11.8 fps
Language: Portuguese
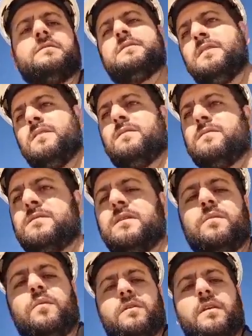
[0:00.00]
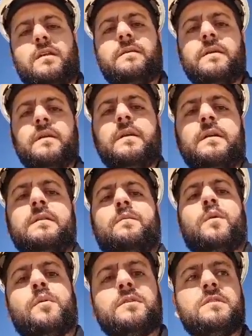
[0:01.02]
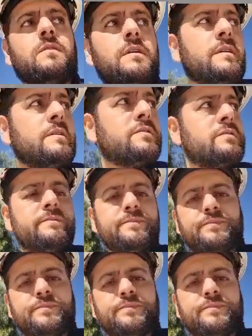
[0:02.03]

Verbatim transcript: 5, 5 pouquinho. Então proporciona isso.